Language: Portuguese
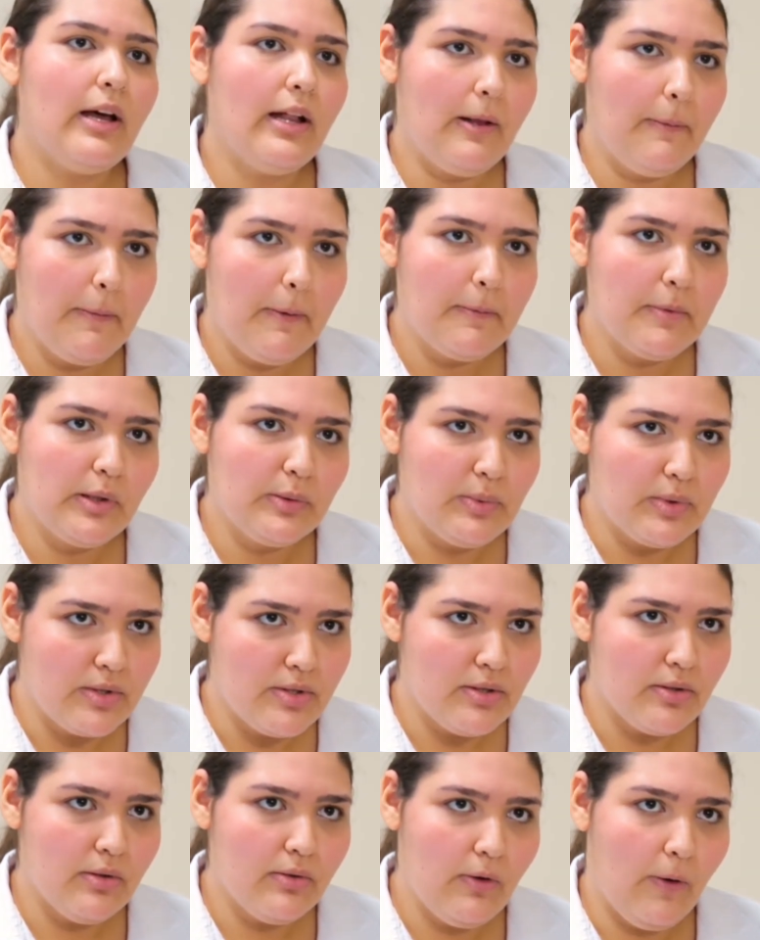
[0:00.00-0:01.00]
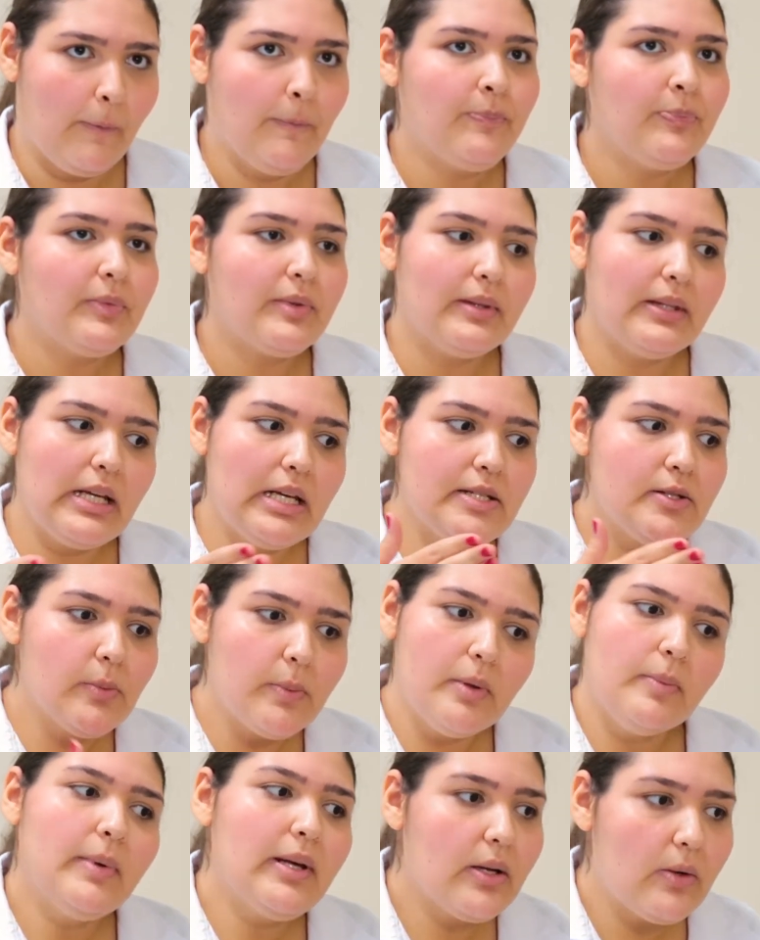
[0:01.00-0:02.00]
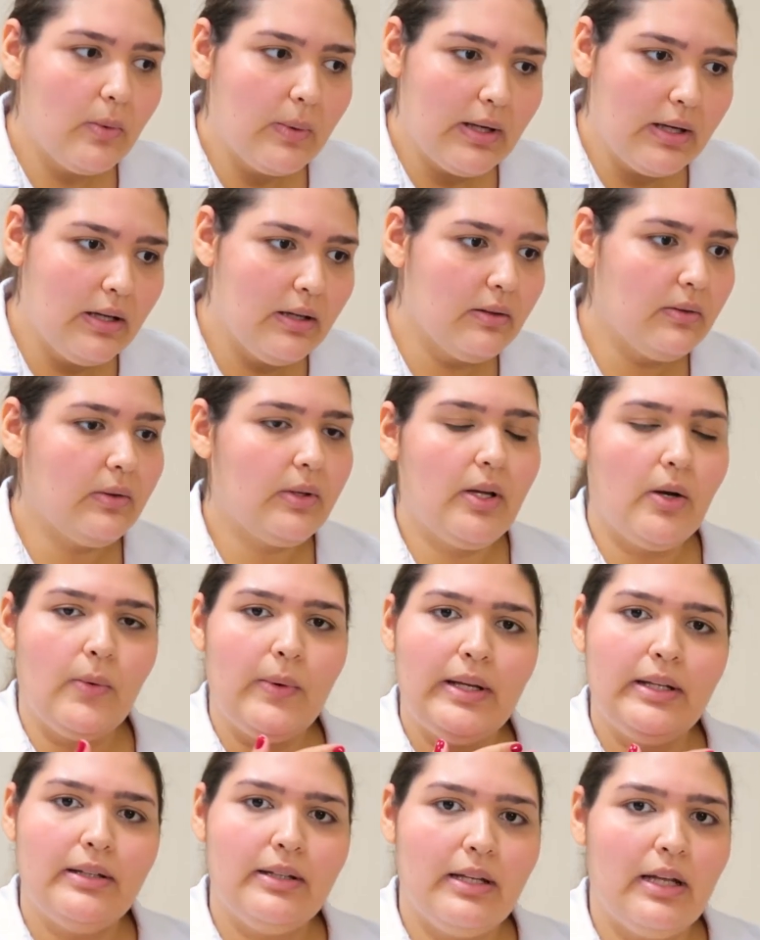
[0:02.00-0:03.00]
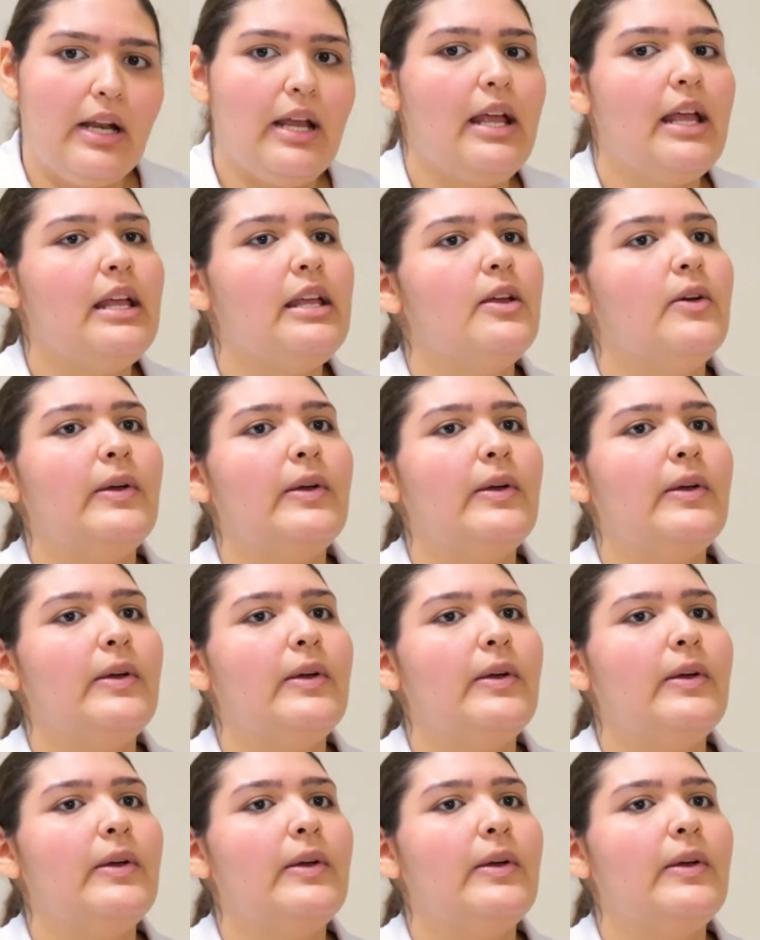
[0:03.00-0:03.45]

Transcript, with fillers: que ela me proporcionou. Desde o primeiro ano que eu entrei,